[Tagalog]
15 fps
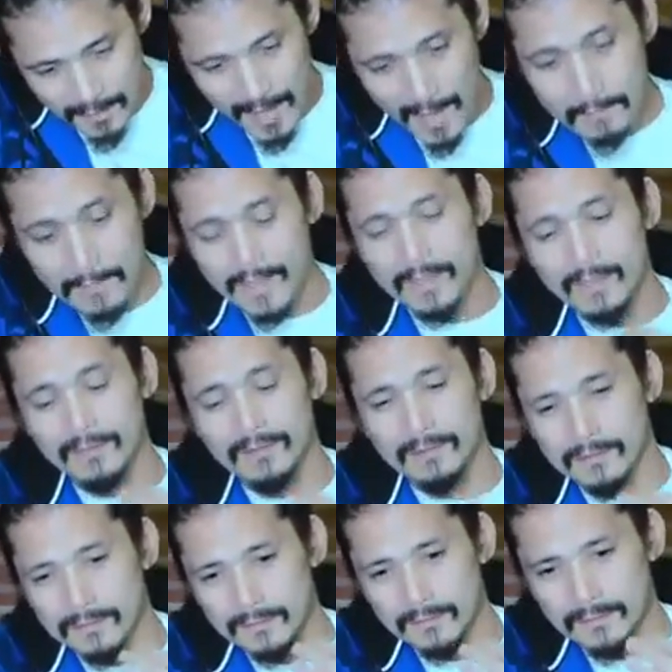maraming
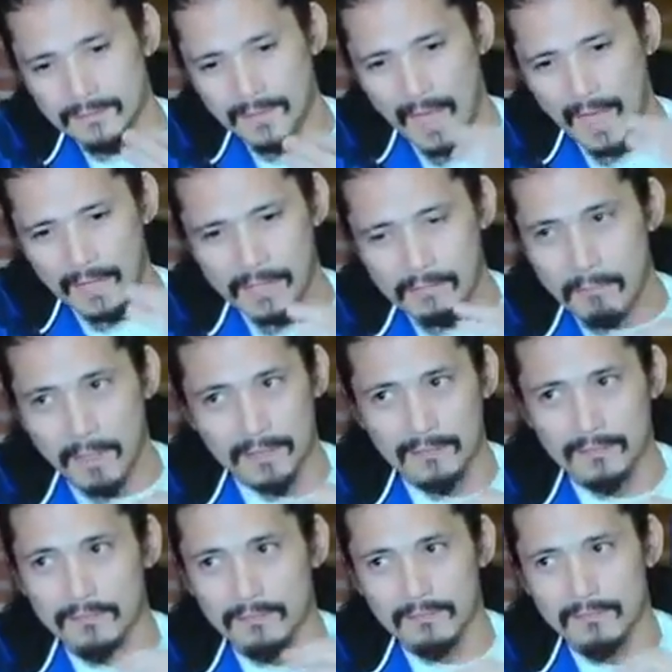
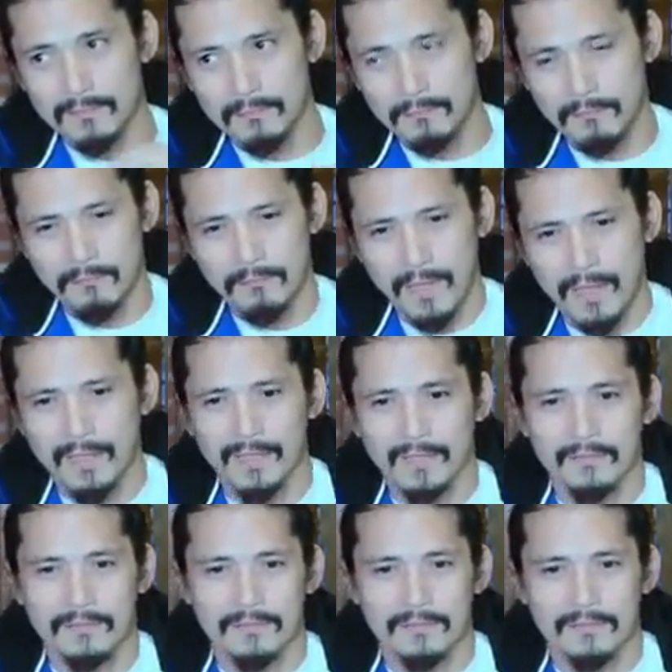kaakibat mm-hmm. pare.